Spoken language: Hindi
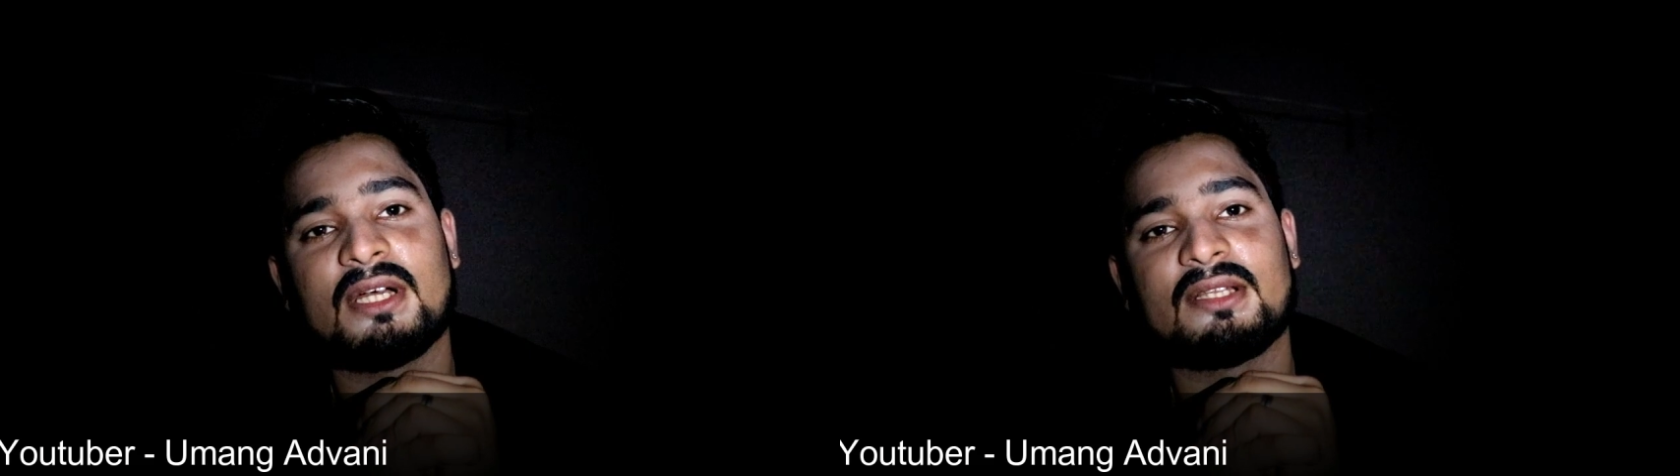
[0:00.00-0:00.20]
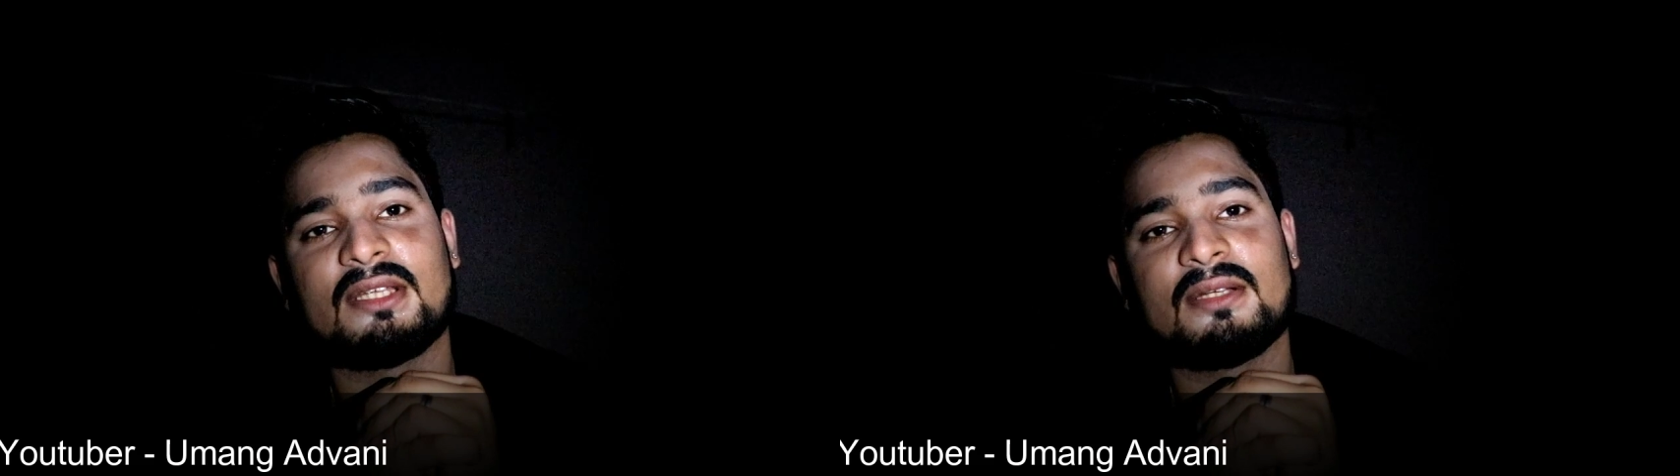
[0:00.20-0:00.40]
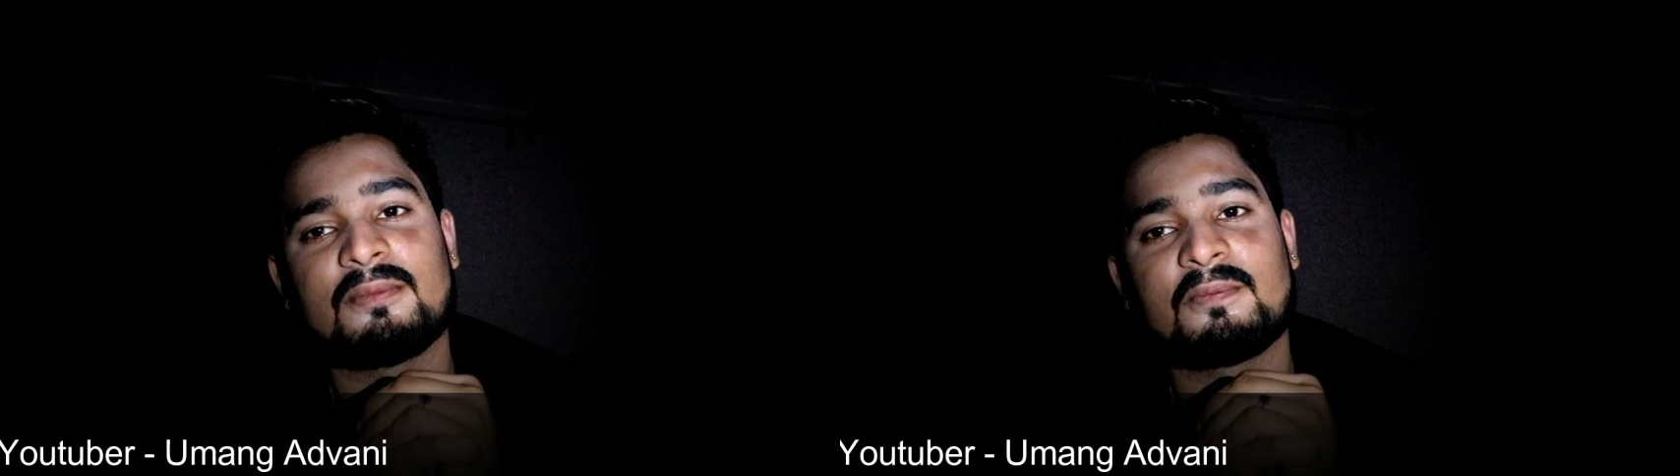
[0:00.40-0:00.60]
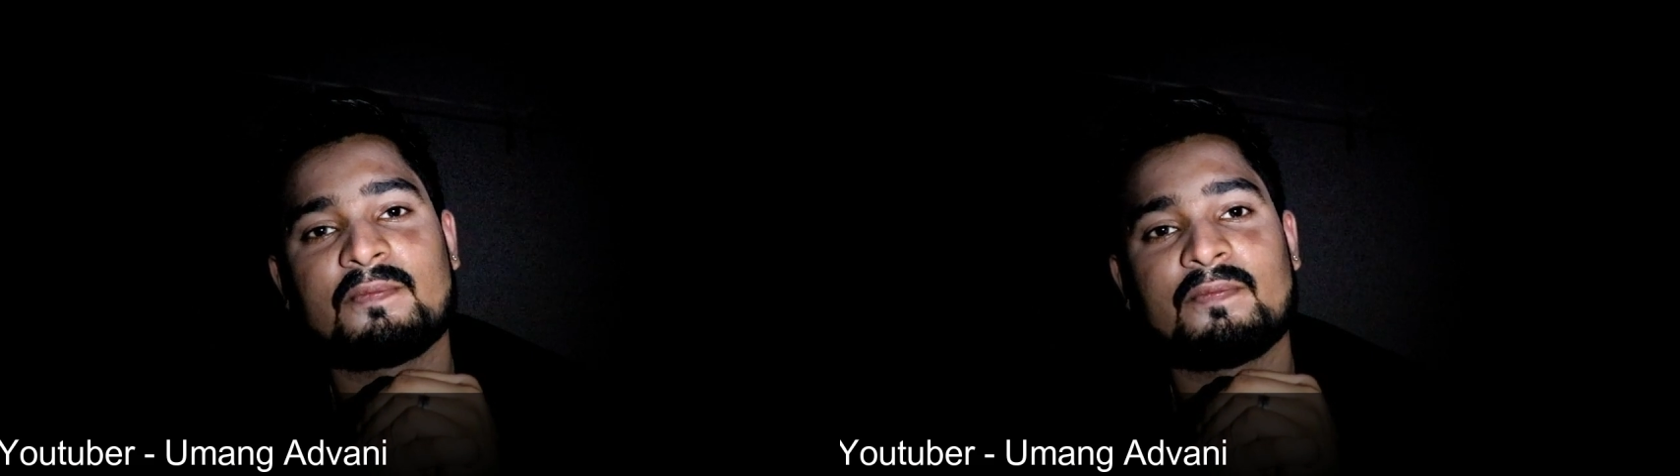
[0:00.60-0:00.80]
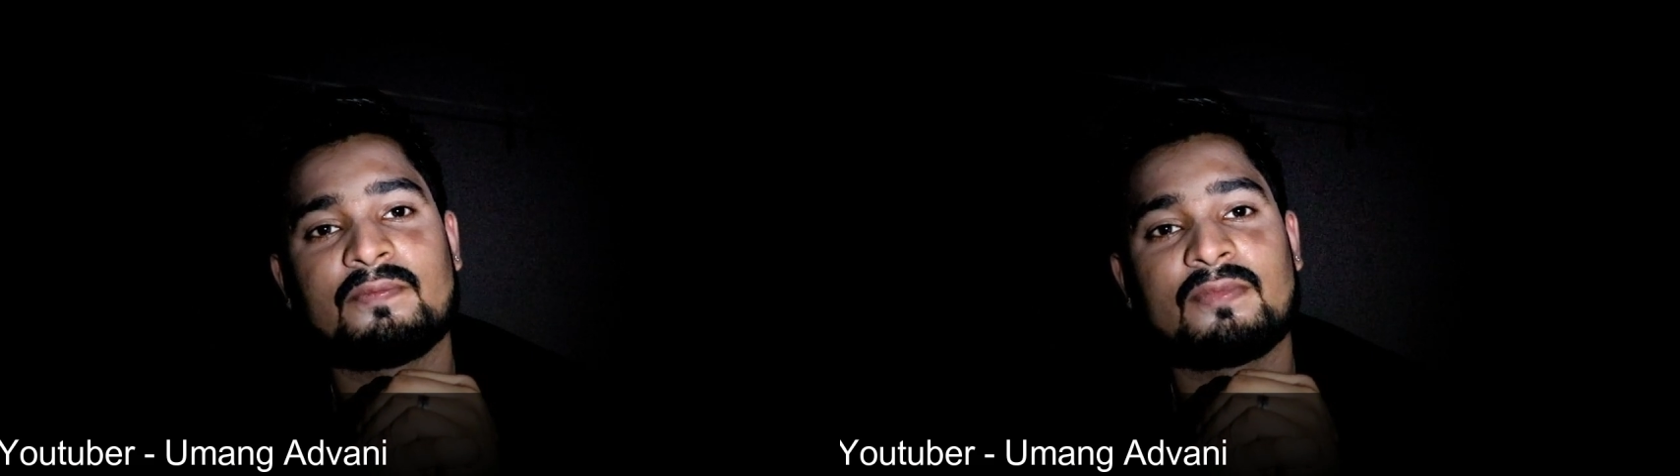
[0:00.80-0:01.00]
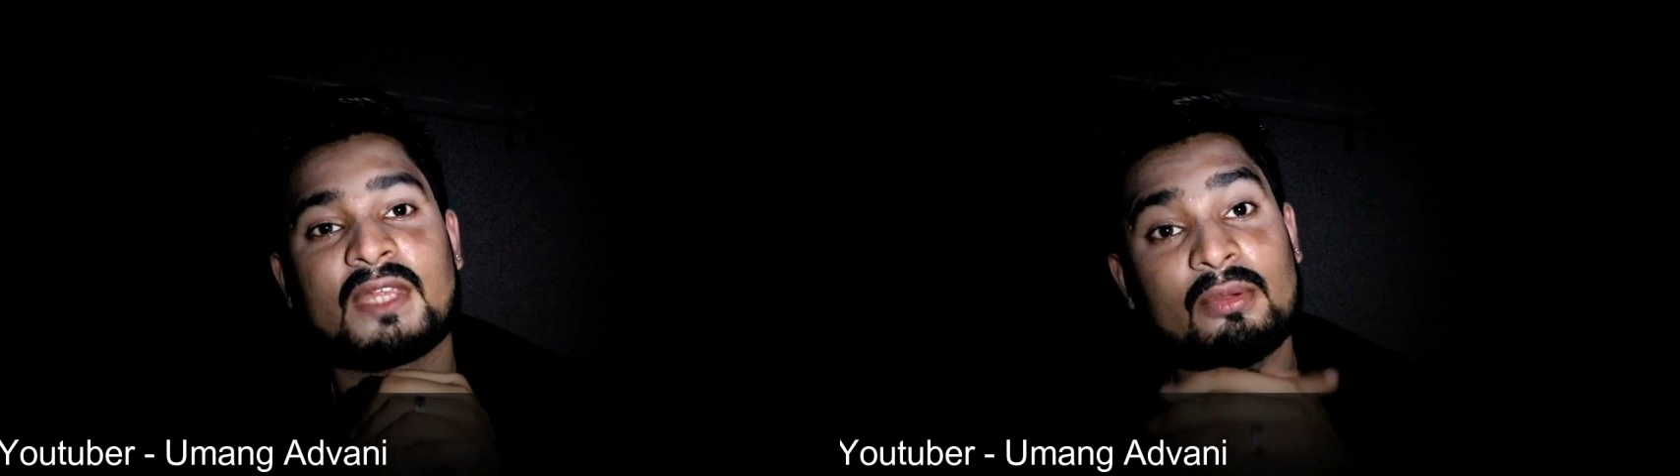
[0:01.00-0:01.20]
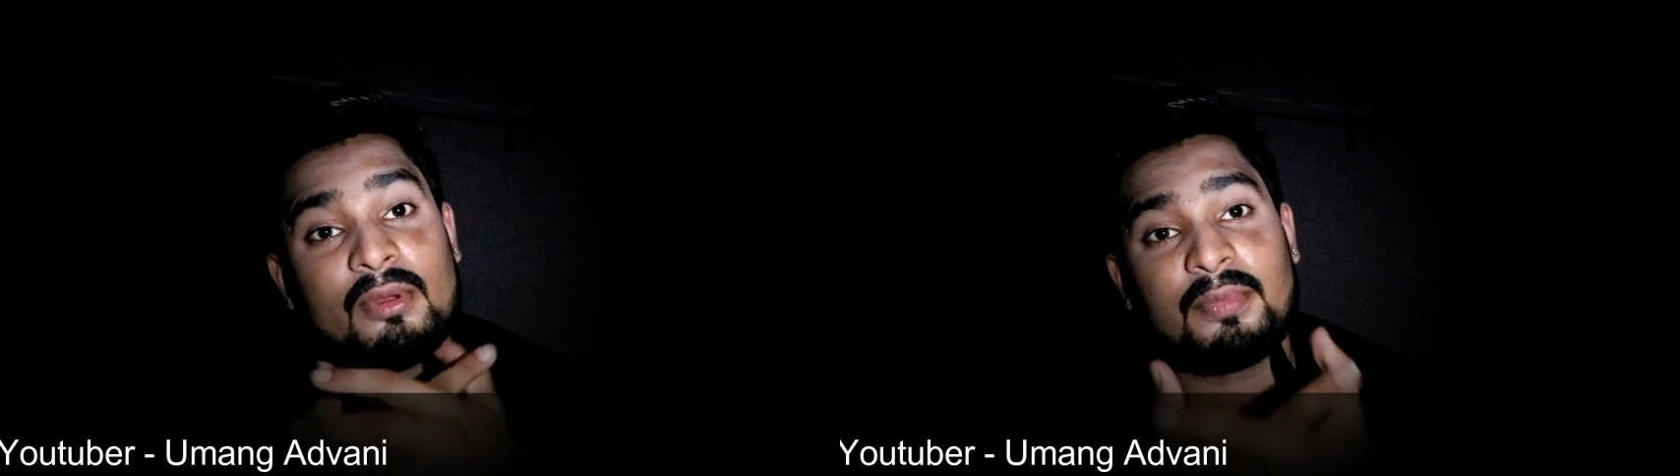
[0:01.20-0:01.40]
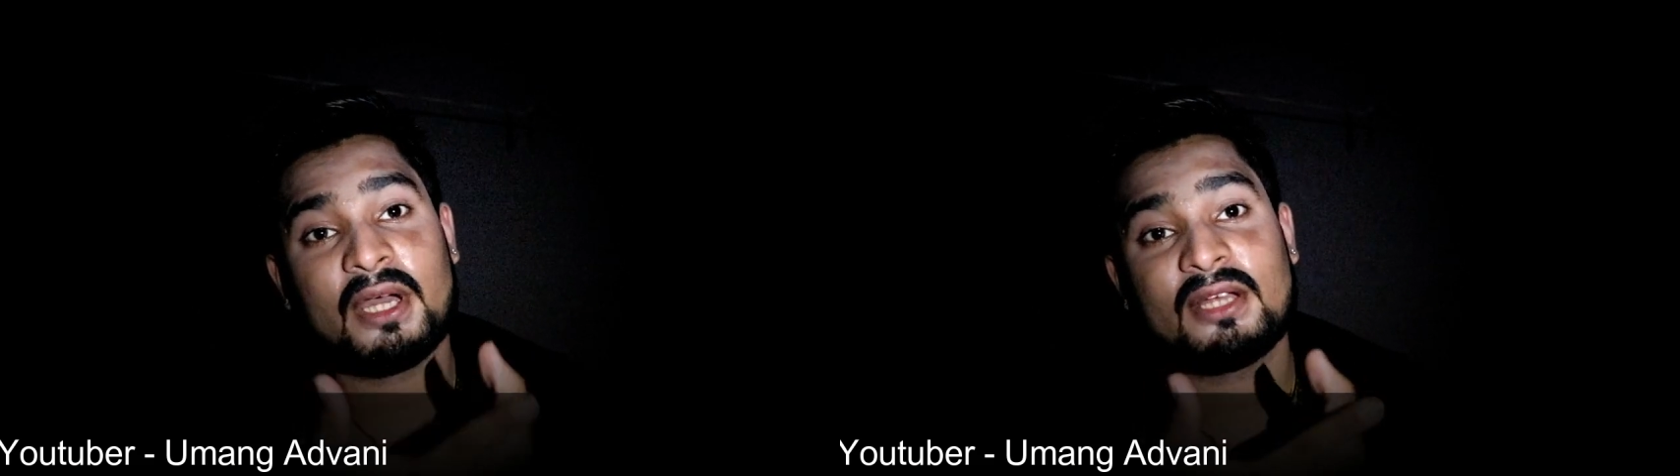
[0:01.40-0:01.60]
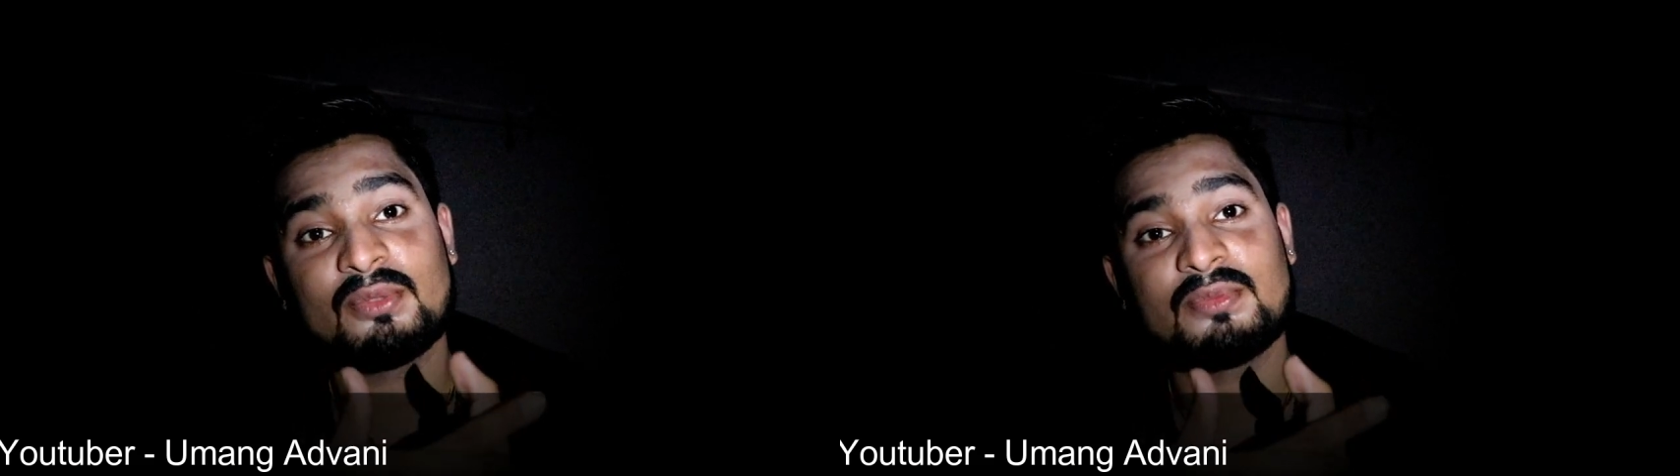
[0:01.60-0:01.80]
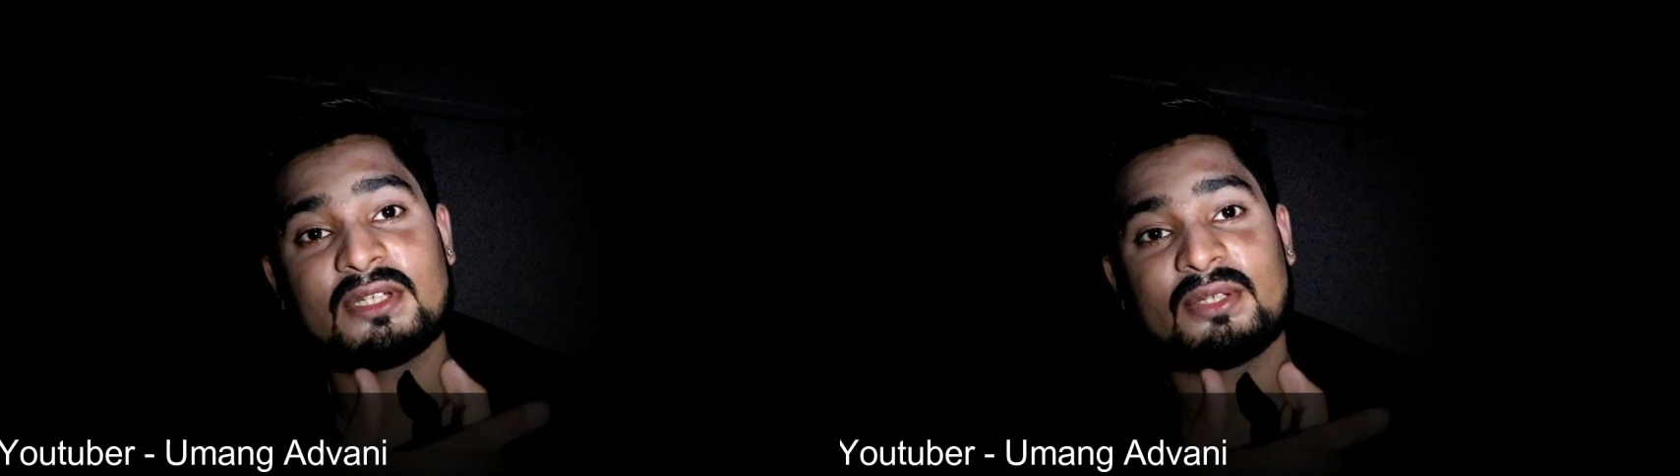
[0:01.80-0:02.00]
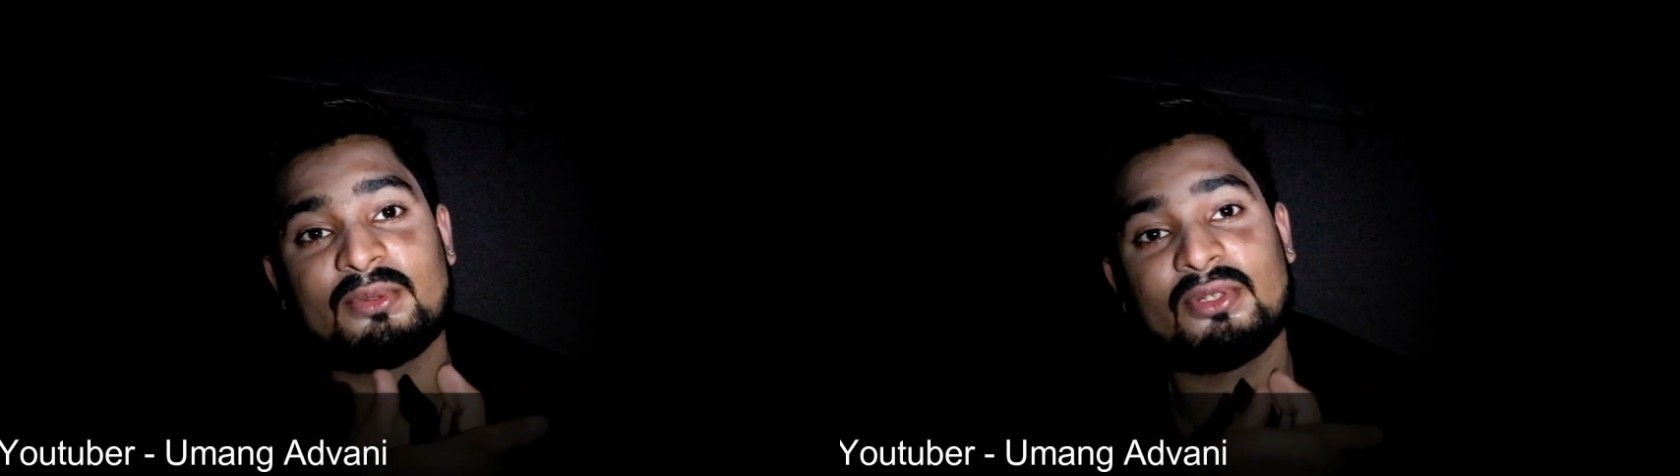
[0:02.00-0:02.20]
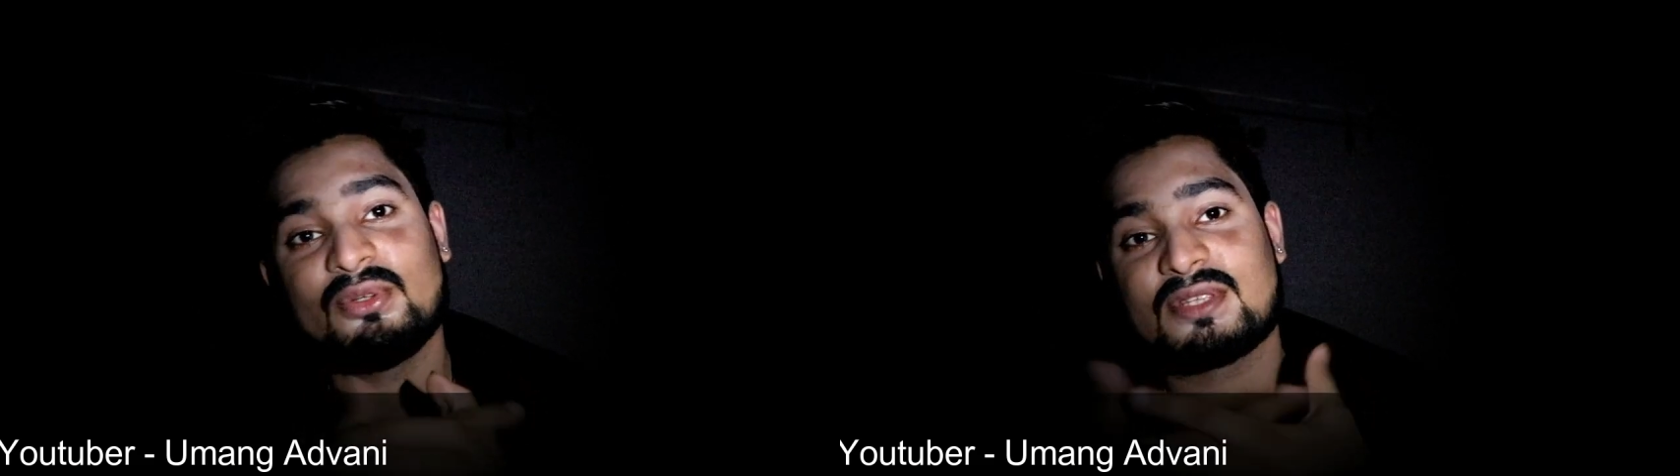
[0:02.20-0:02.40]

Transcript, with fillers: निकालता है क्या मैं प्यार तुमसे करूँगा